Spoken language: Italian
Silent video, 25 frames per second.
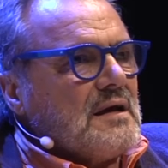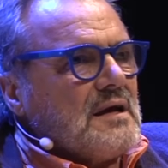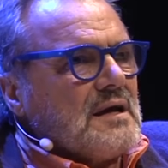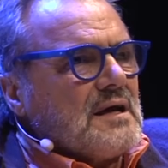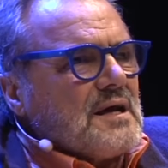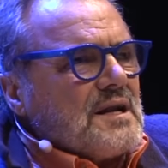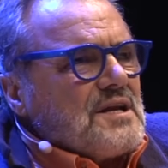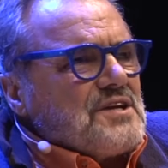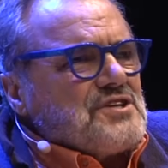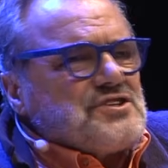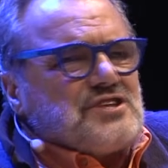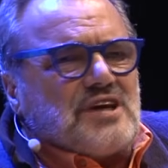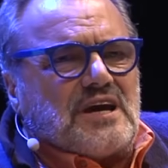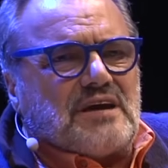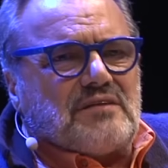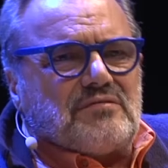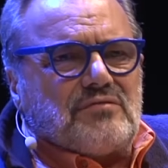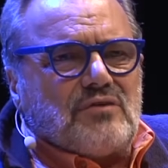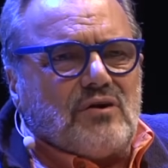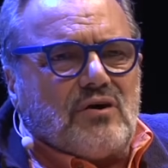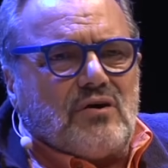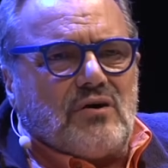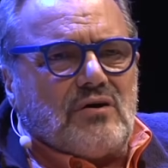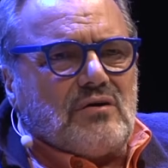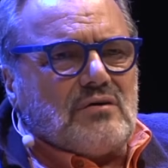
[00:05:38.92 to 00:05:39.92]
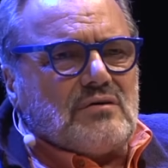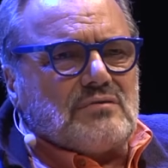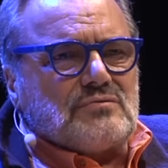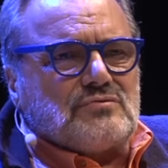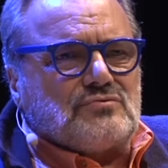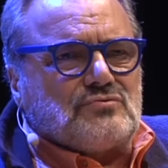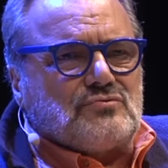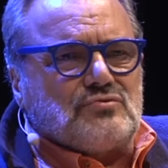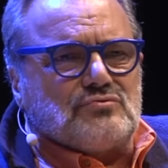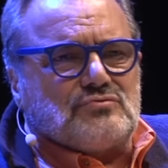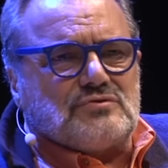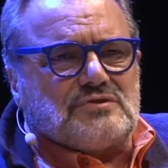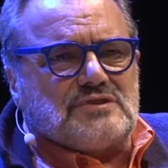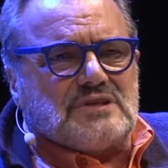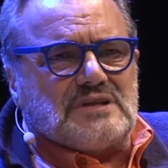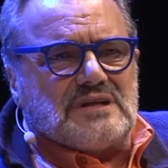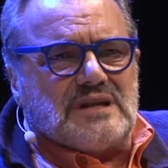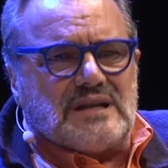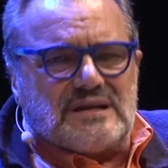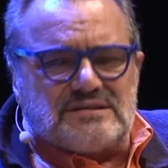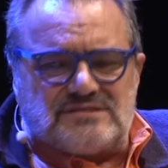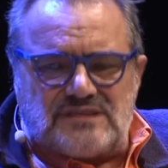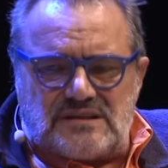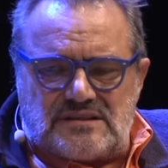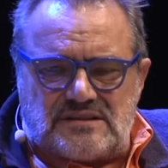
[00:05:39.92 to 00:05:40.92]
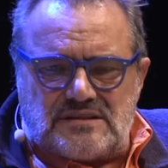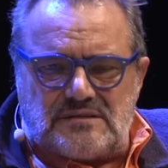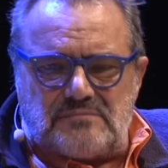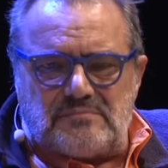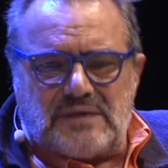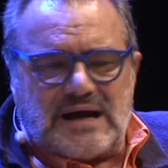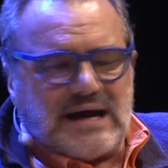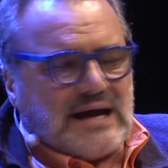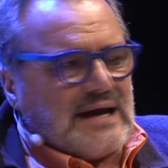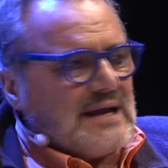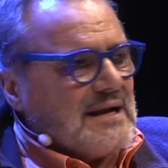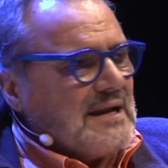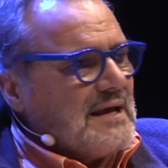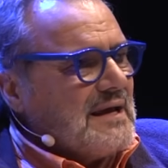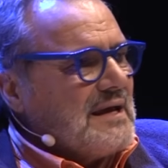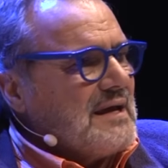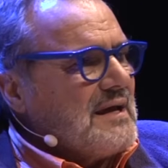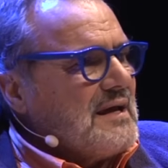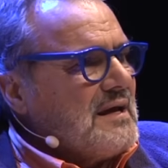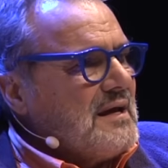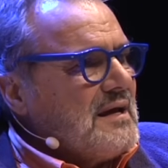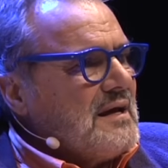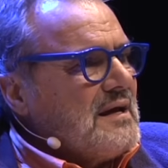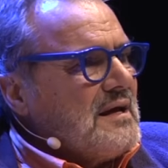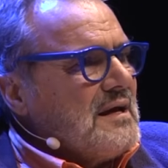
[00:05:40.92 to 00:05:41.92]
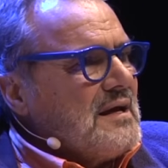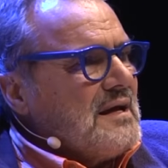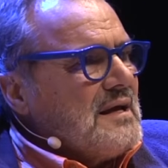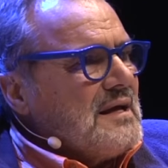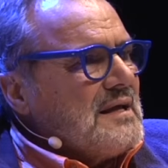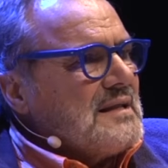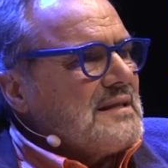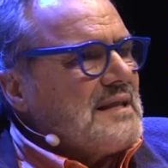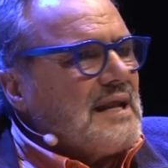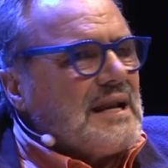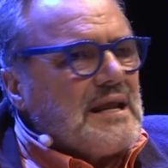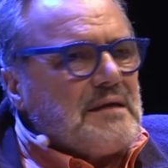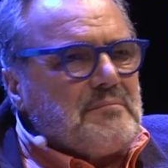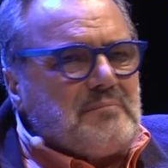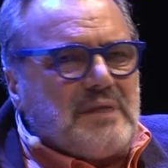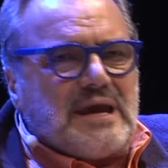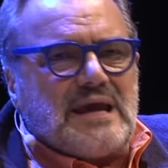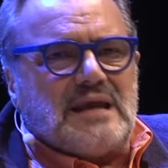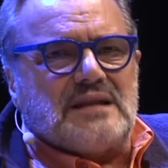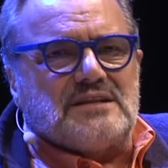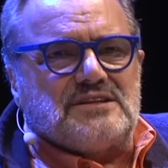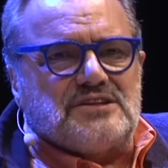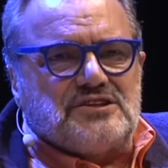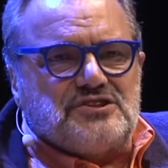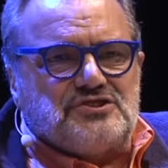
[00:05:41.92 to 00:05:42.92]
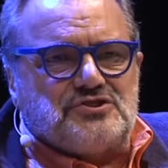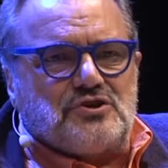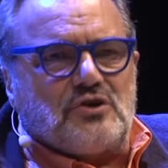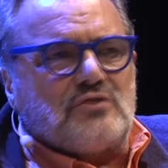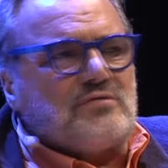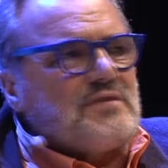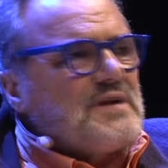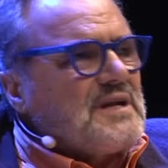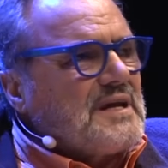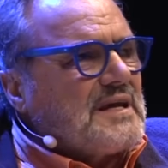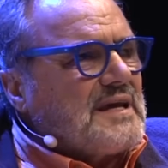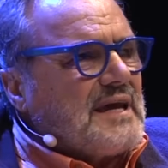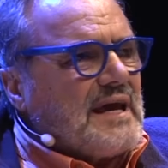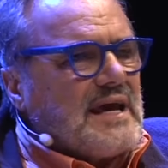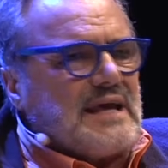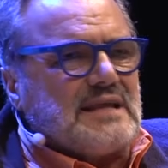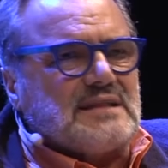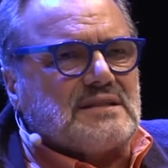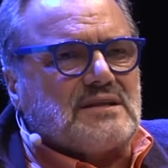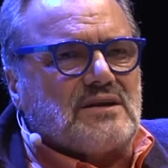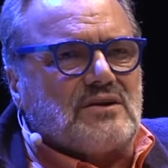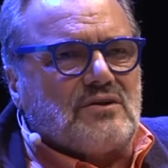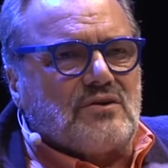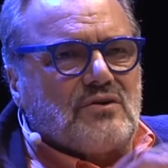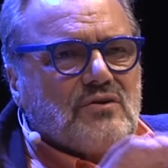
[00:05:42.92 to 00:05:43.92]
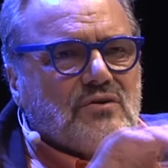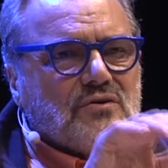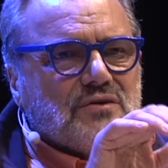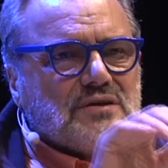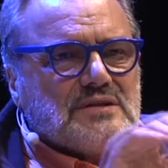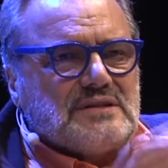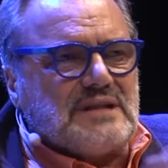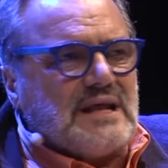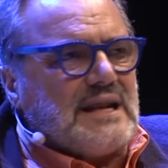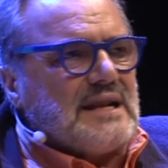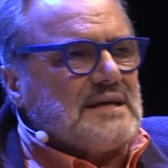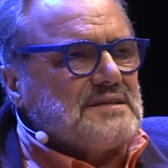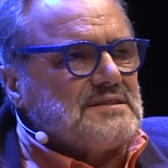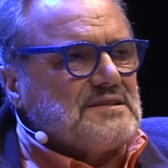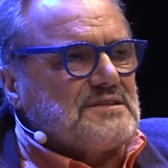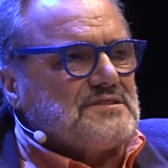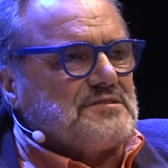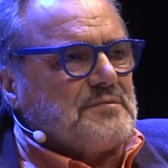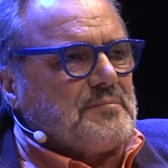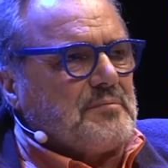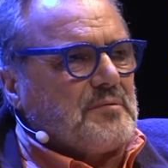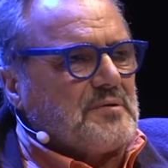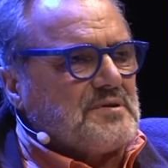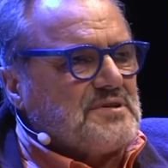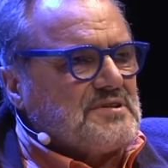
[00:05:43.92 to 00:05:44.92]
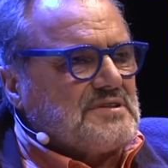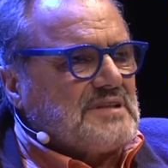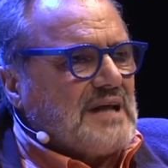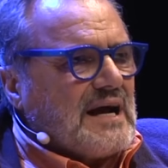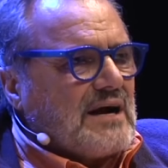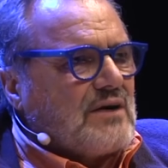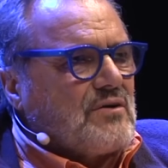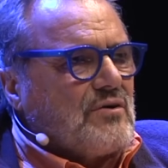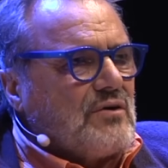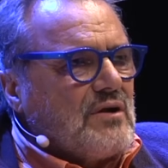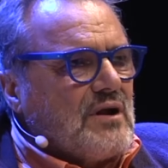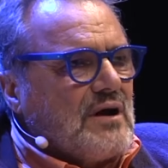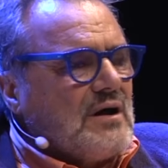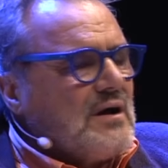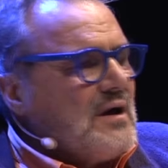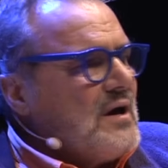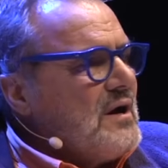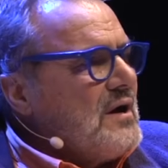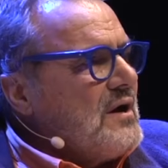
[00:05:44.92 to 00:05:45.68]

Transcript: Ricevo tutte le settimane delle mail di giovani che entrano nelle agenzie pubblicità con la,